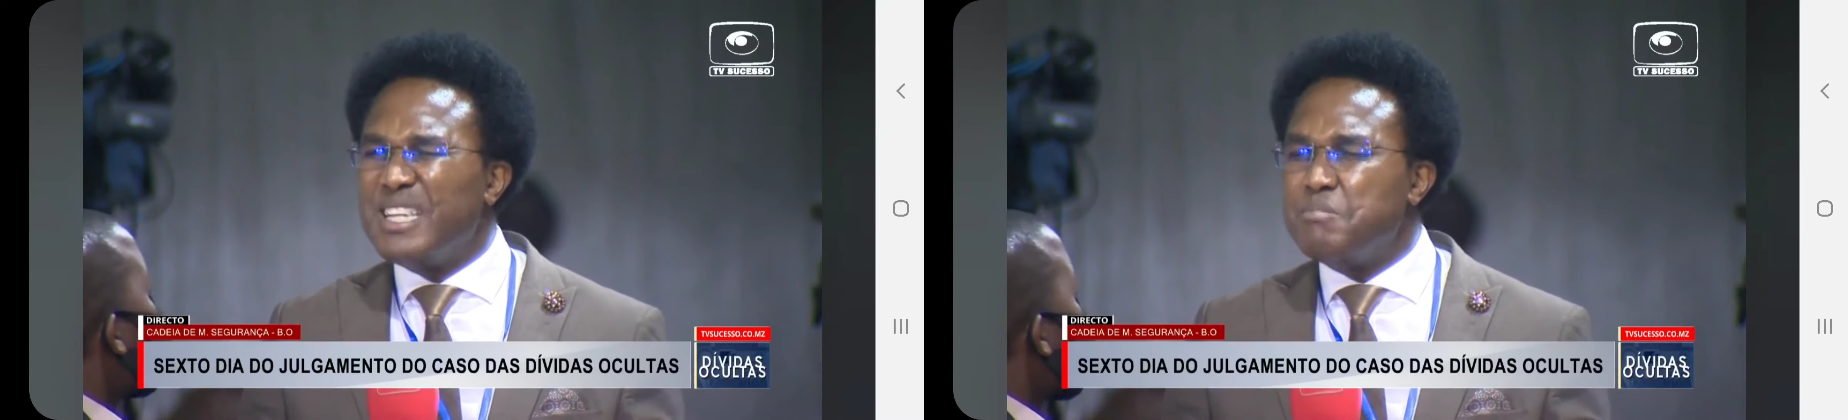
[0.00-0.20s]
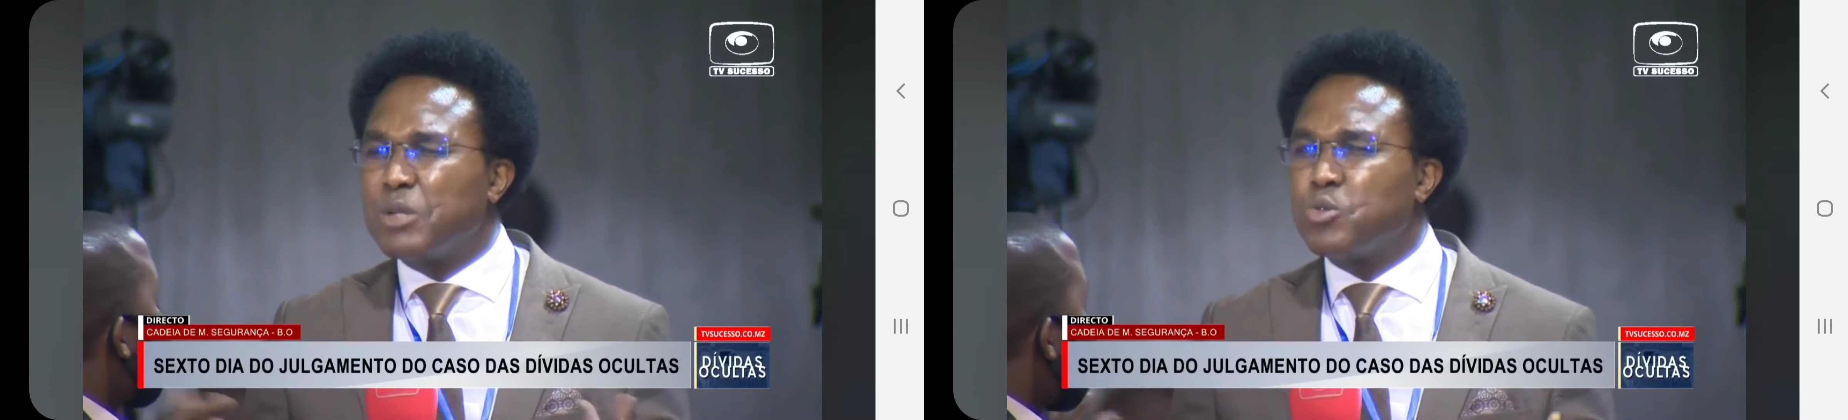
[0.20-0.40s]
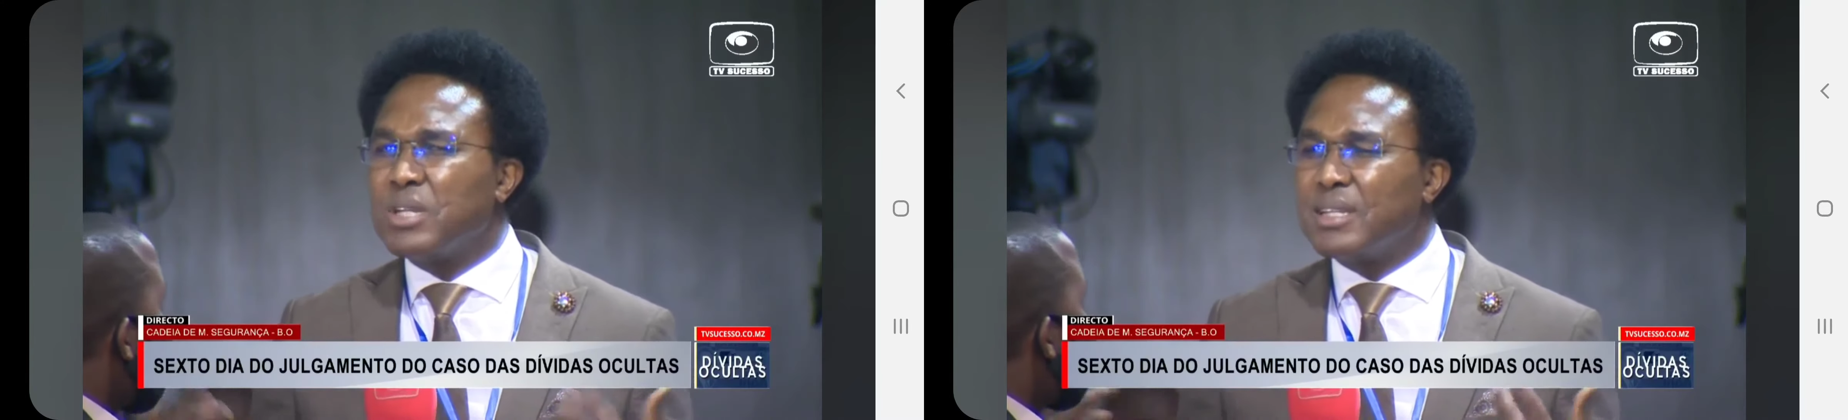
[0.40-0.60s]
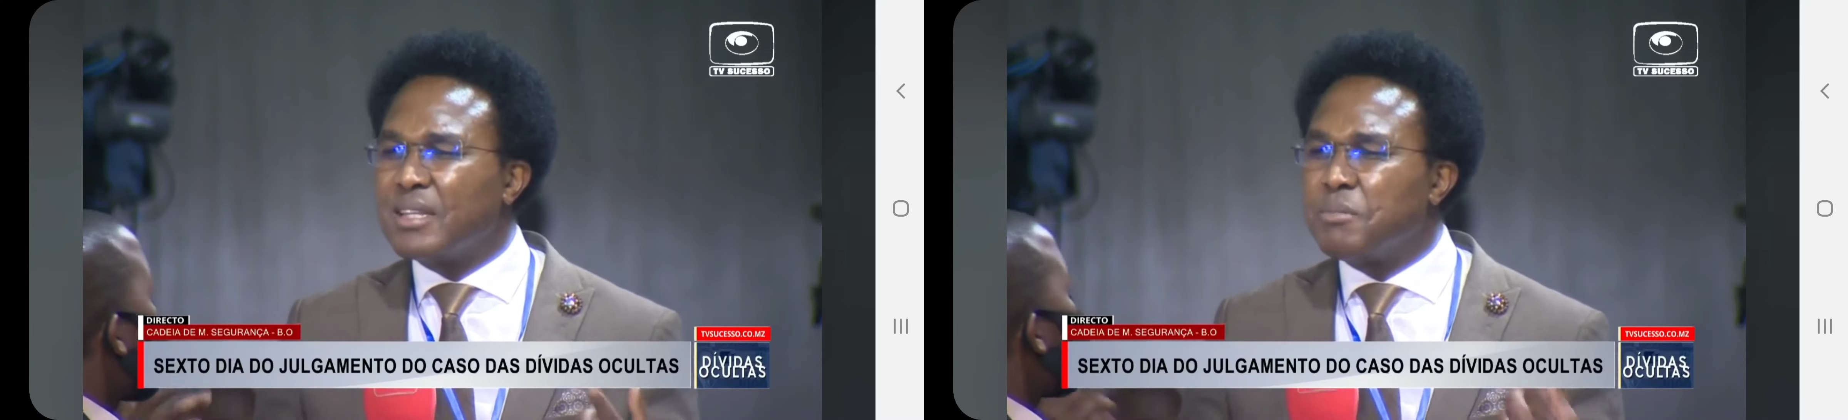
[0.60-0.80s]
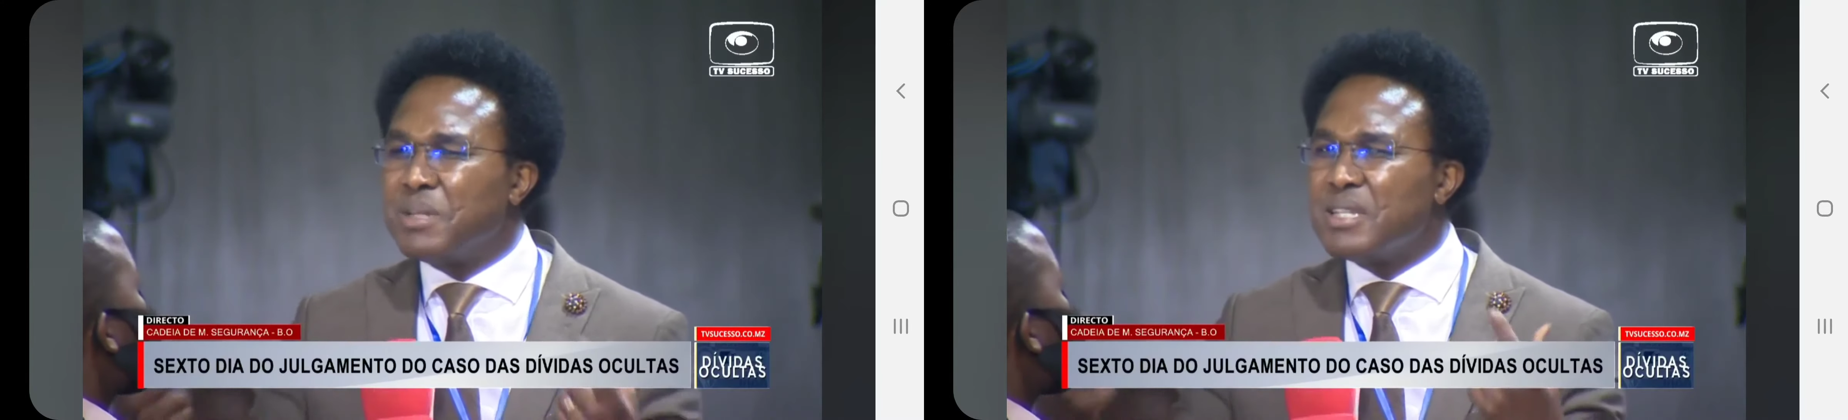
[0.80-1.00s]

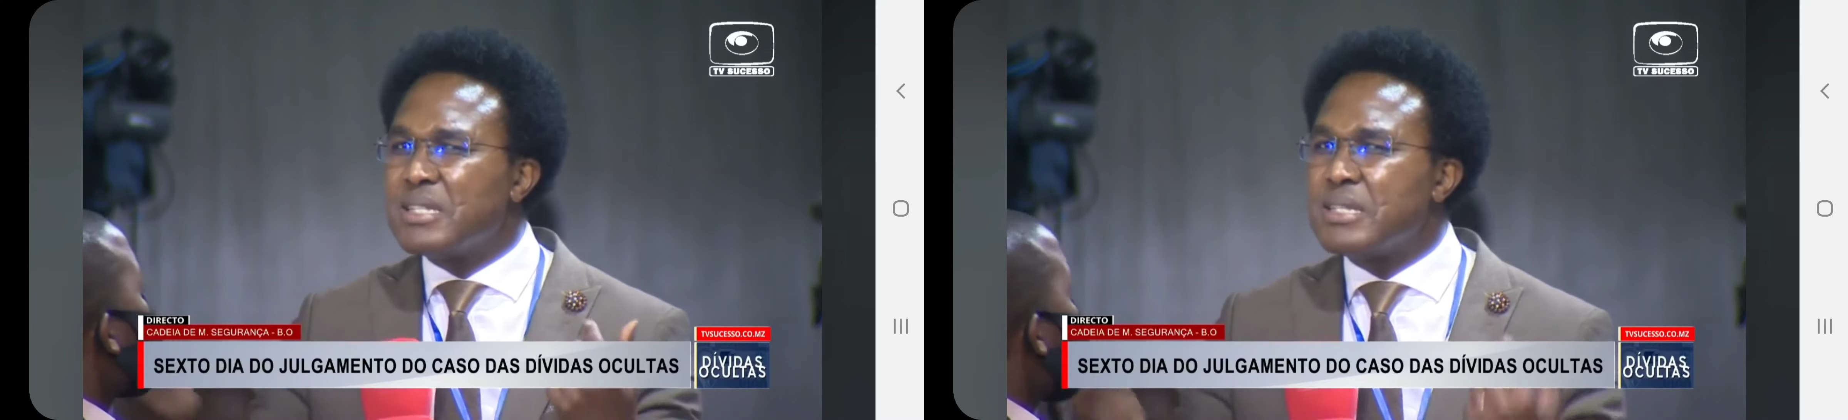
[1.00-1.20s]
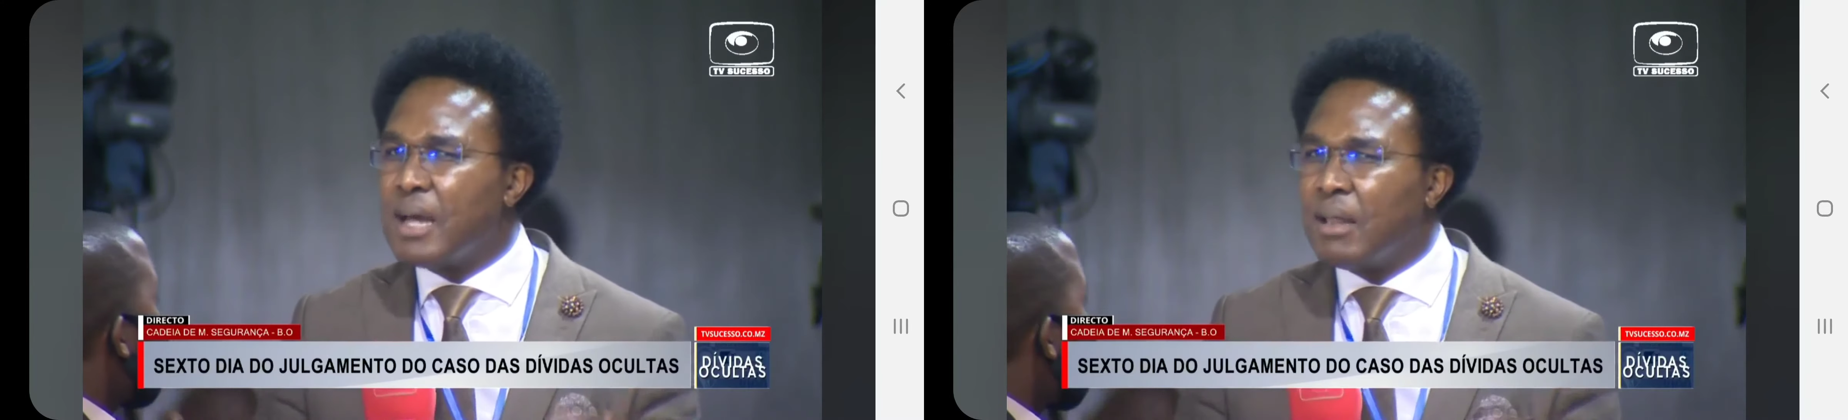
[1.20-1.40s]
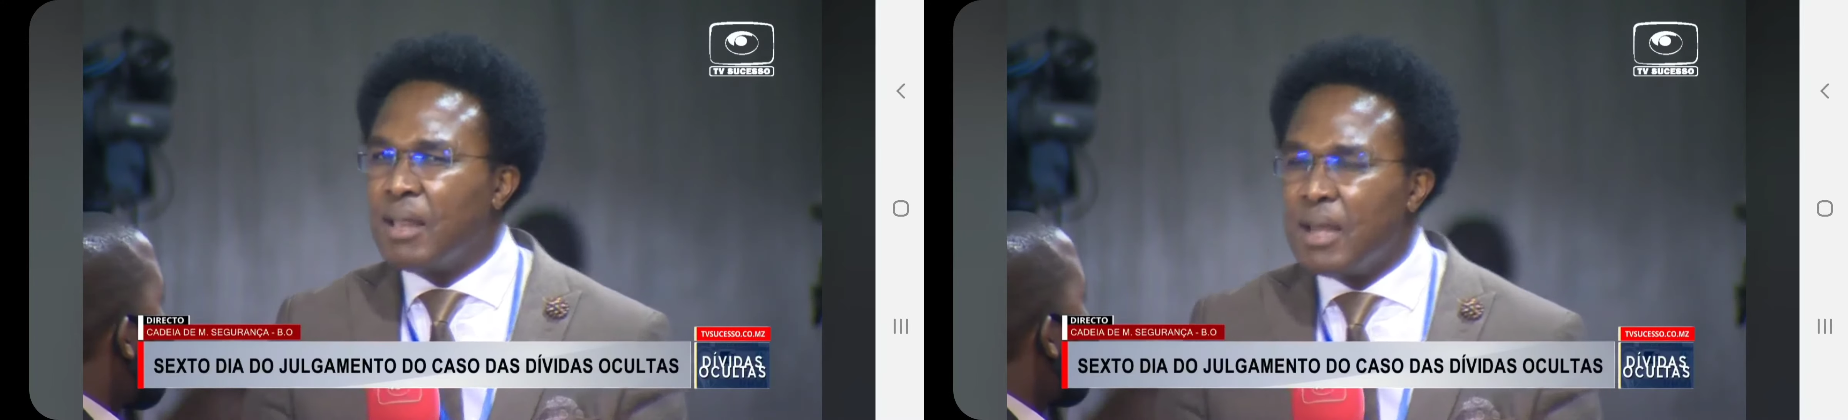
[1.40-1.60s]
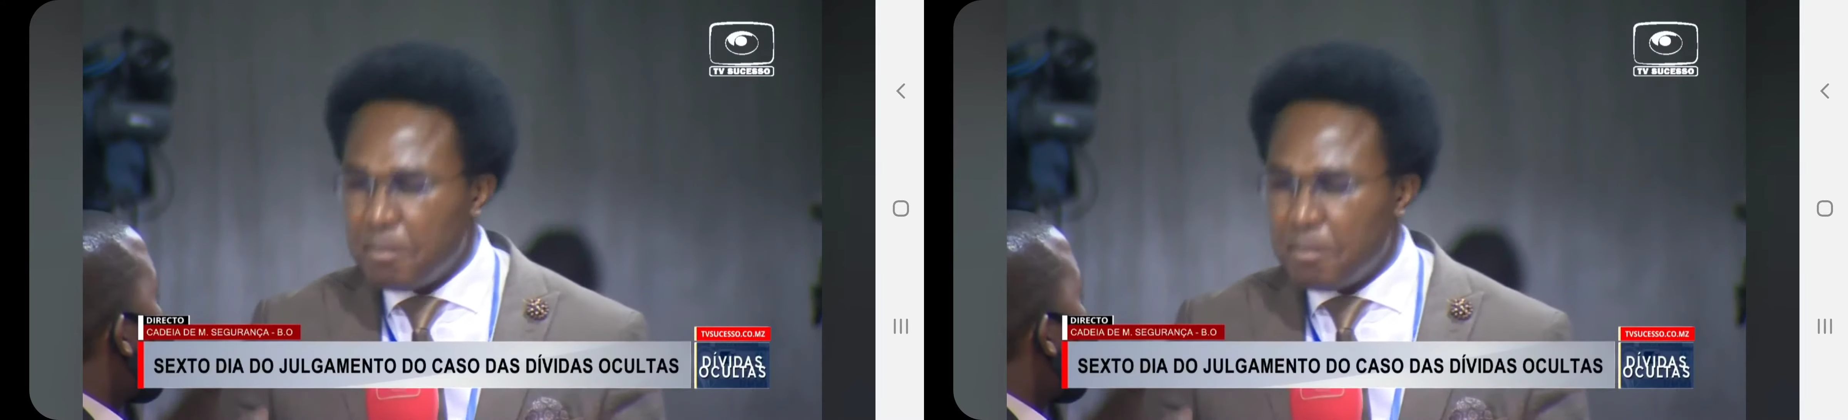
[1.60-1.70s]
imaturidade pericial